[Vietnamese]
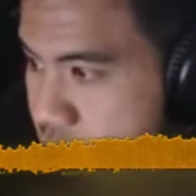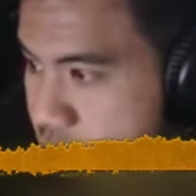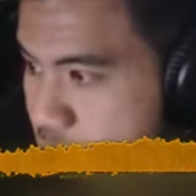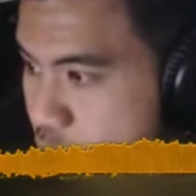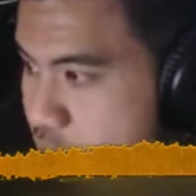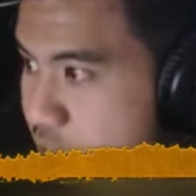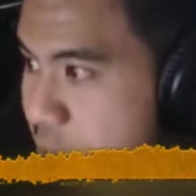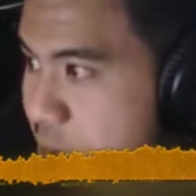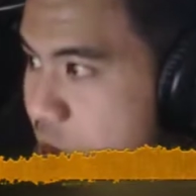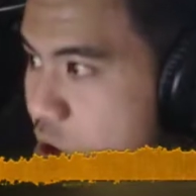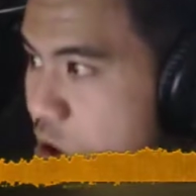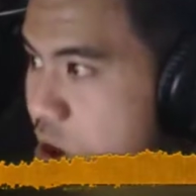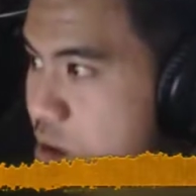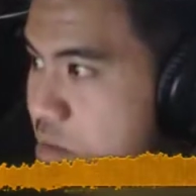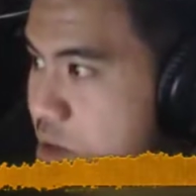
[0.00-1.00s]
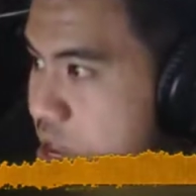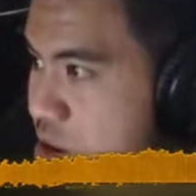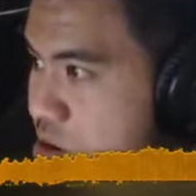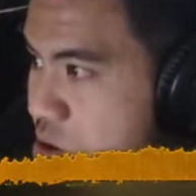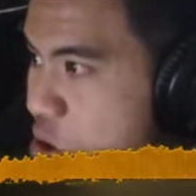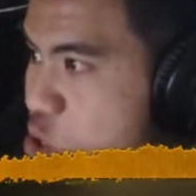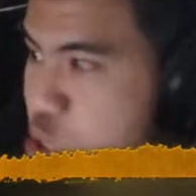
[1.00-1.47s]
chứ còn để mà nói là về
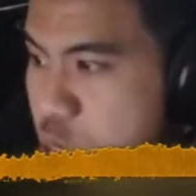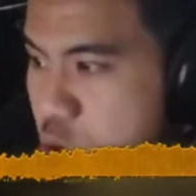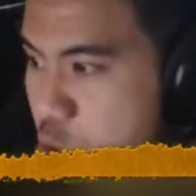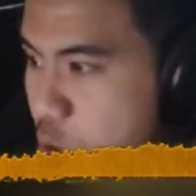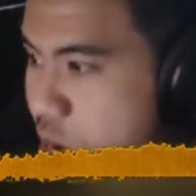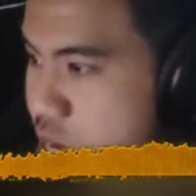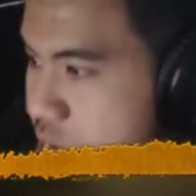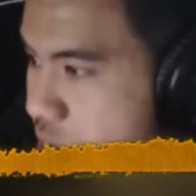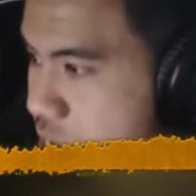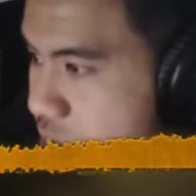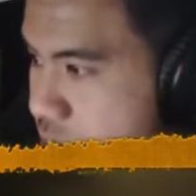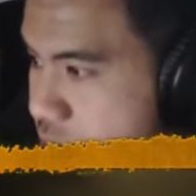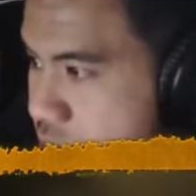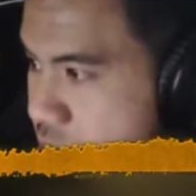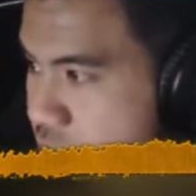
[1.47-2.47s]
nói chuyện cuốn thì